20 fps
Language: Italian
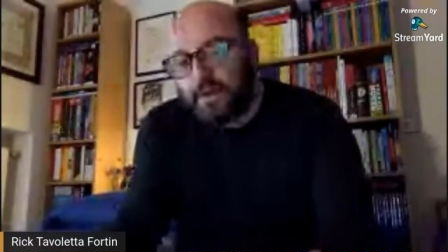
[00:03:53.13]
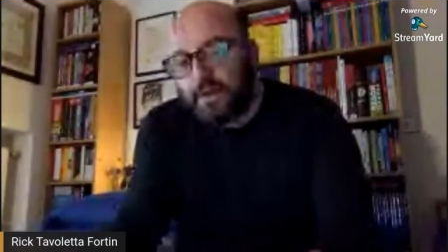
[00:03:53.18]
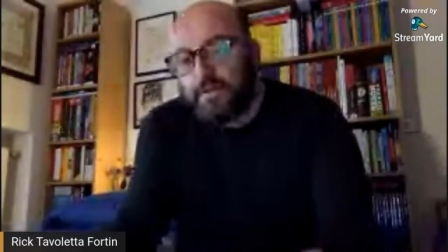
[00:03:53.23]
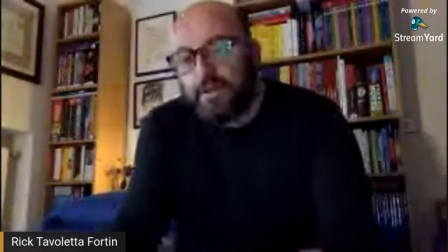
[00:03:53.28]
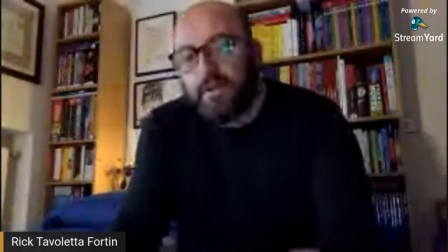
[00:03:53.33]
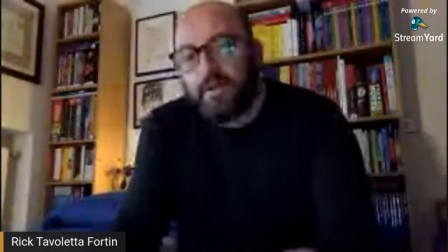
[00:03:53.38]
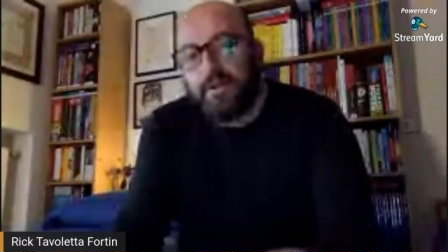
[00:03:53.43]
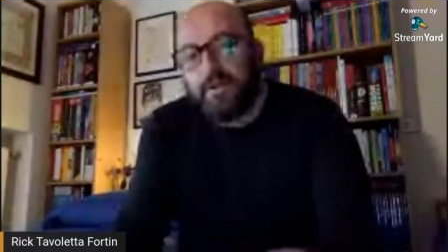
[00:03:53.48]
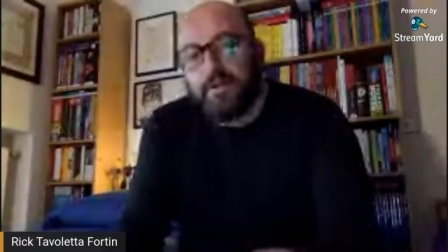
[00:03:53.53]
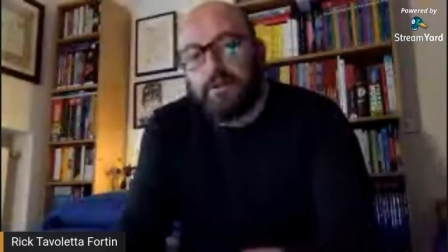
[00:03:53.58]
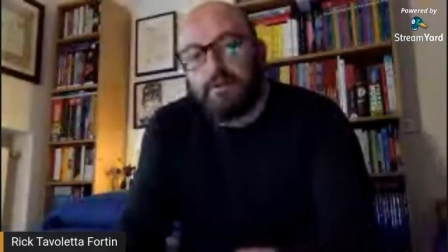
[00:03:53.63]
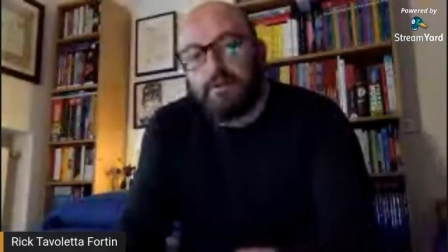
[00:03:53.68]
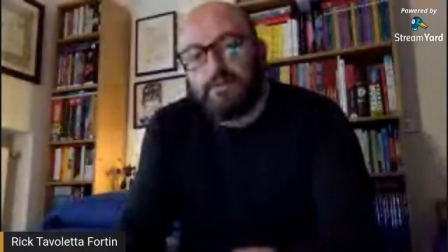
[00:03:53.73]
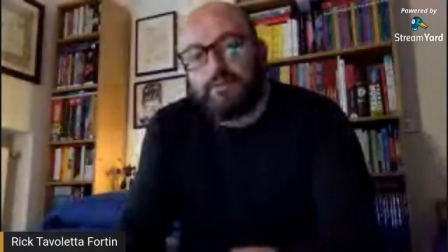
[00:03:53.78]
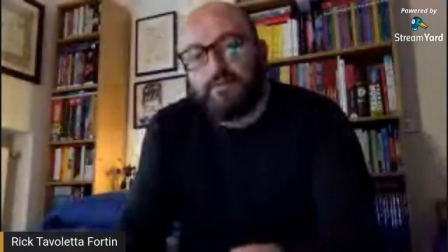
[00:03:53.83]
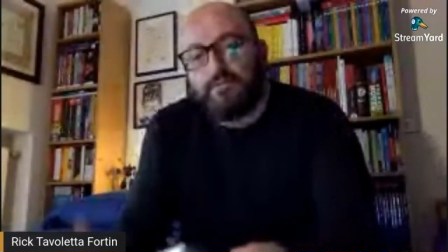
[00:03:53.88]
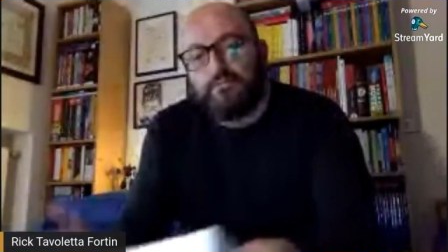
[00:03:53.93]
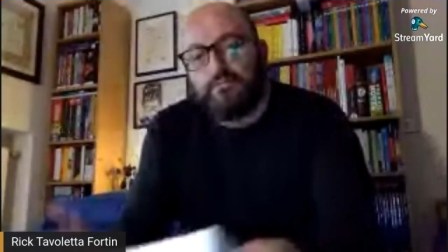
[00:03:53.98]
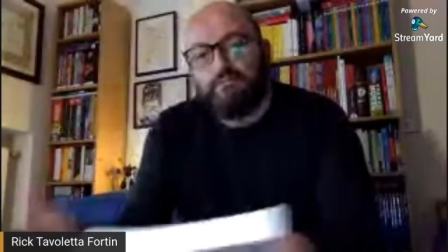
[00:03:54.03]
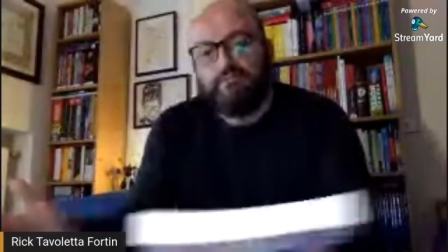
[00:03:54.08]

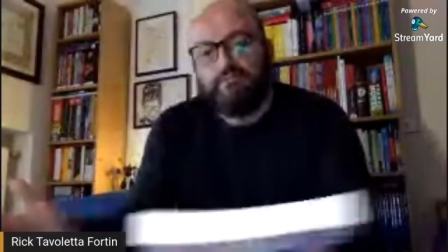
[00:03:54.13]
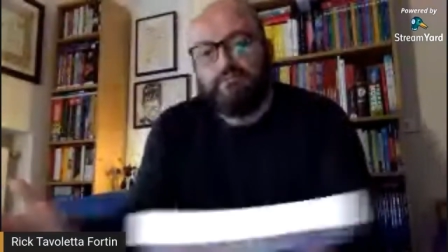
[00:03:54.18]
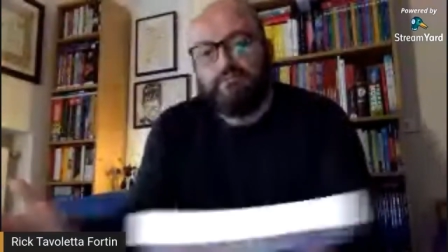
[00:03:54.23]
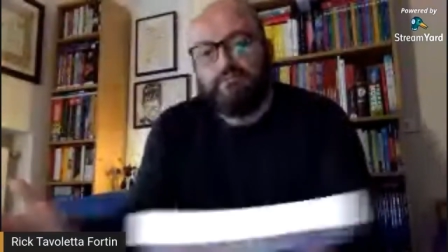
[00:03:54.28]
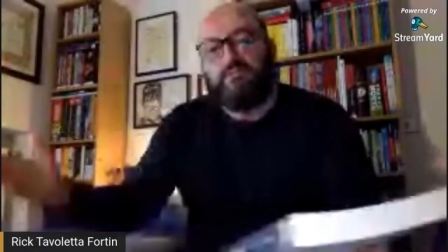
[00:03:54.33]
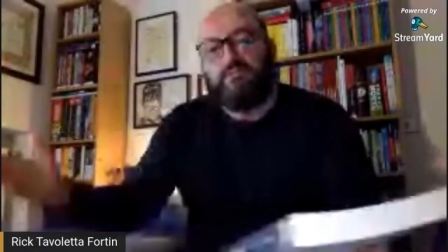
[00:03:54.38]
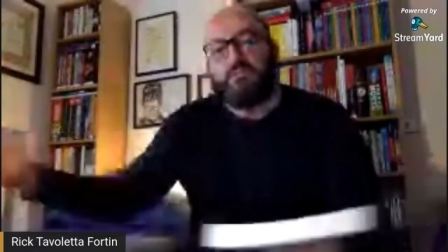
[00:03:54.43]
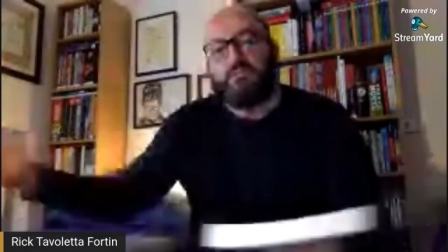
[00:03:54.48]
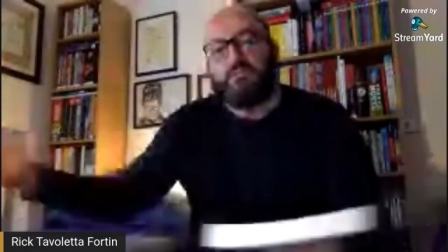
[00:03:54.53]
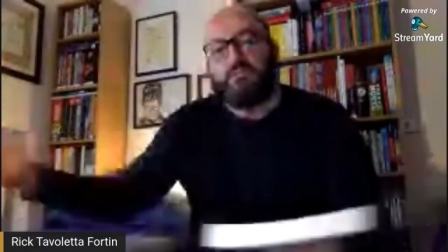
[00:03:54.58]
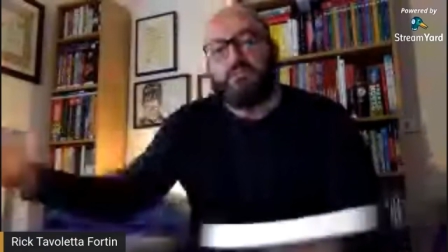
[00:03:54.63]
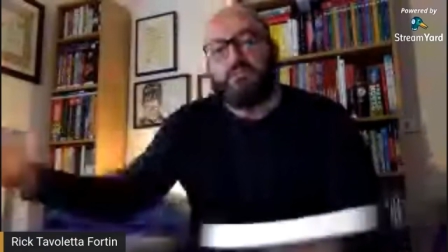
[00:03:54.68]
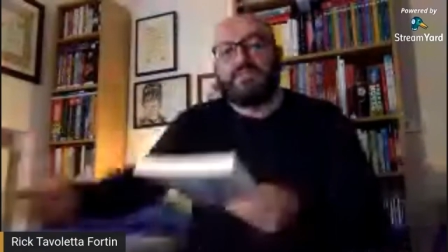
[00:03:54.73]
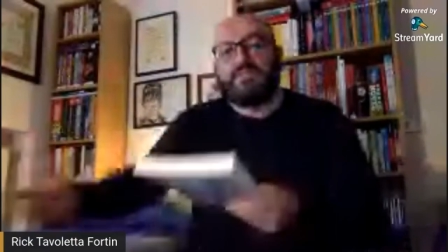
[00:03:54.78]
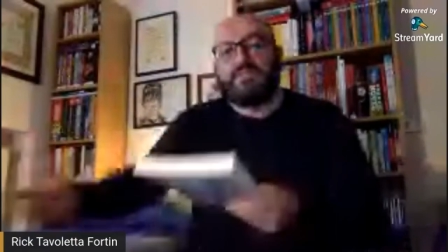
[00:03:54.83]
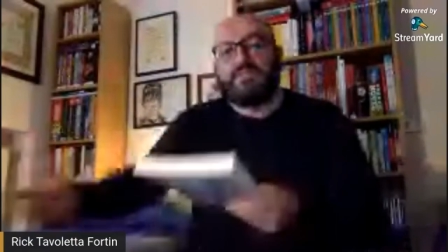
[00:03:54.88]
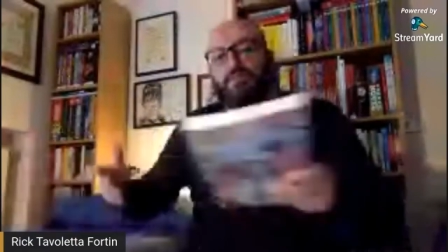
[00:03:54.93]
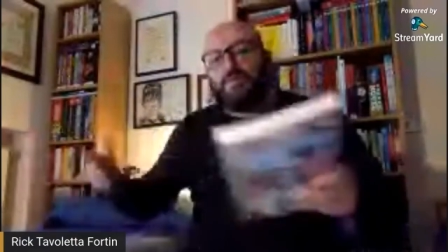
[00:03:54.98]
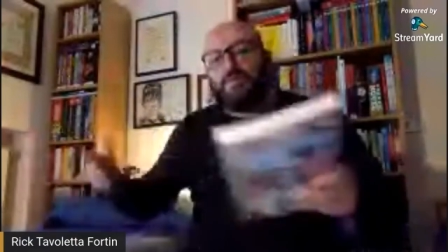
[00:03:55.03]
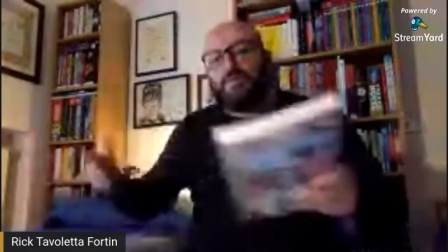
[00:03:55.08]
Uh, fermo
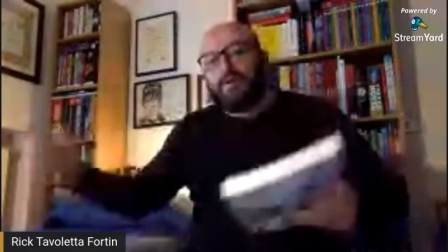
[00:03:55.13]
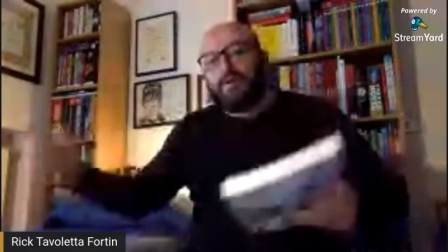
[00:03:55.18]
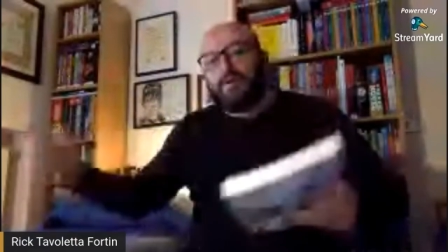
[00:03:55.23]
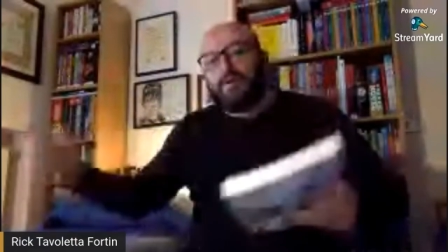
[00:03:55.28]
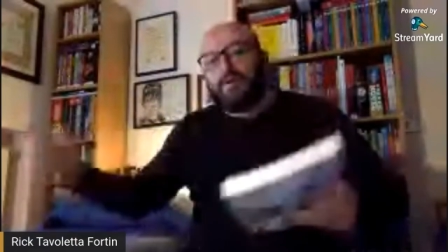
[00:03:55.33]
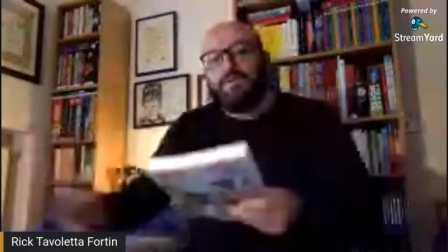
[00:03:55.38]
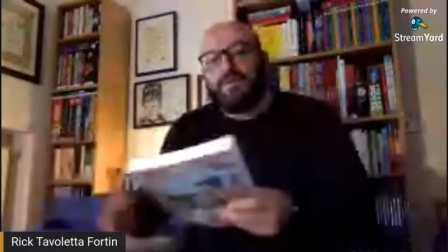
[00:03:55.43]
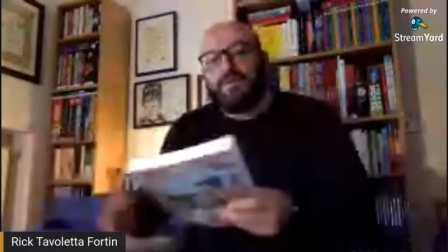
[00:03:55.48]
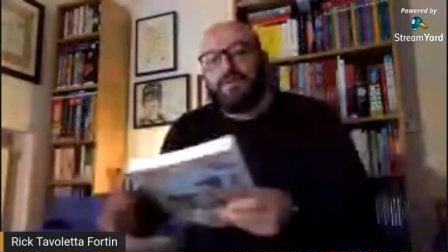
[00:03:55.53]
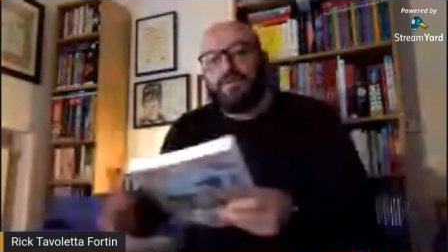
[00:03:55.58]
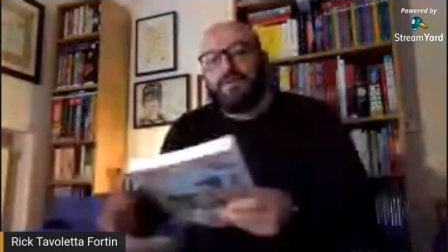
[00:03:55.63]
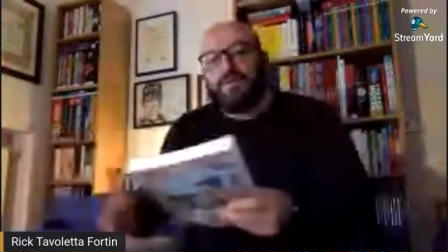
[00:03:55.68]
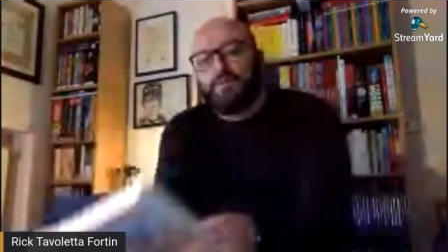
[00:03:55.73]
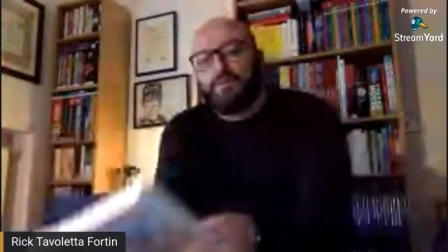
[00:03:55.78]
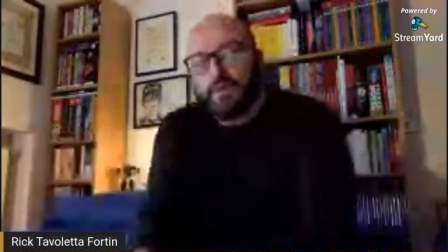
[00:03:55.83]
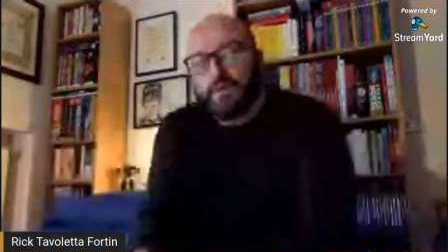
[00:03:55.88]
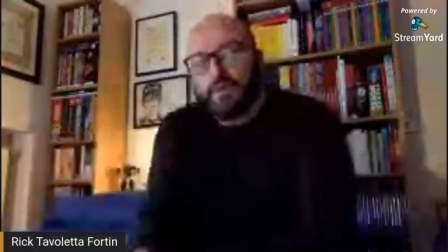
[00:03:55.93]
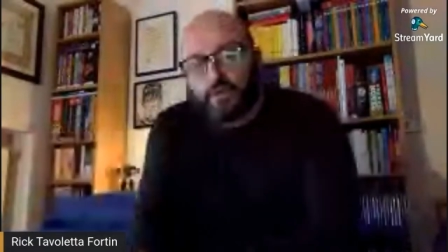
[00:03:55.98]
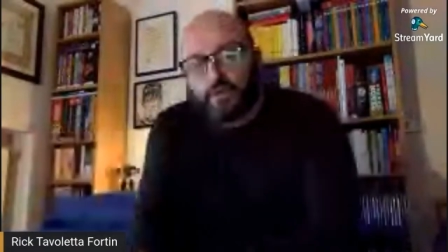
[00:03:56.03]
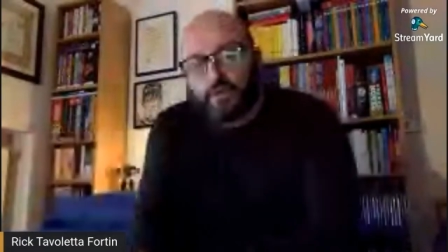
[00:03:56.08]
restando che è cambiata un po'
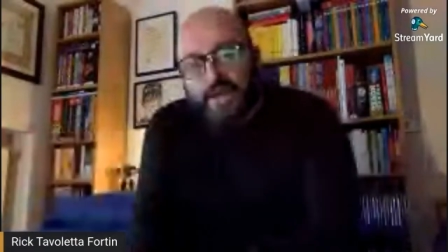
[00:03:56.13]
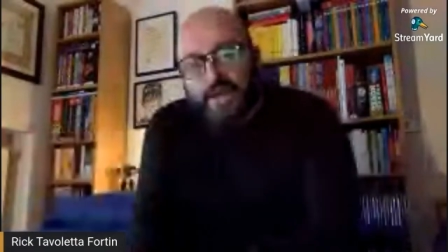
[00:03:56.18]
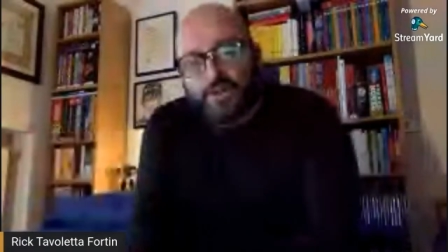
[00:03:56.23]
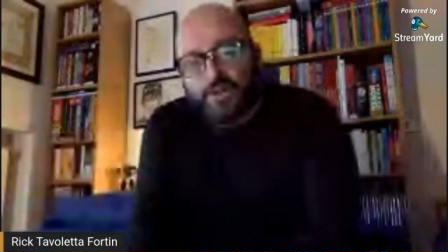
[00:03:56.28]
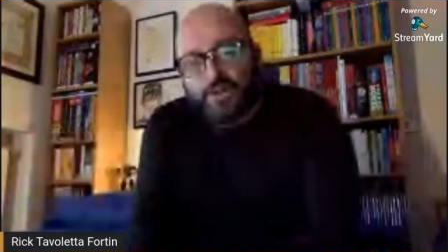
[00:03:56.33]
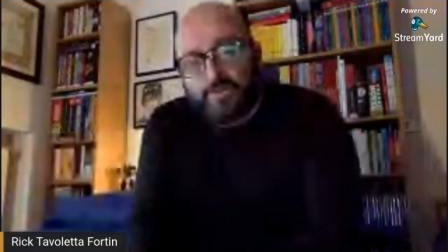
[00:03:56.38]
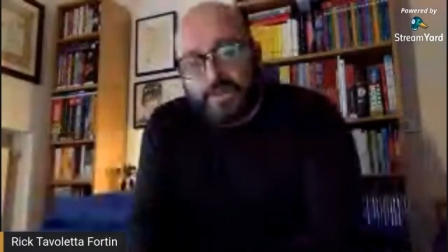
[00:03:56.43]
la location,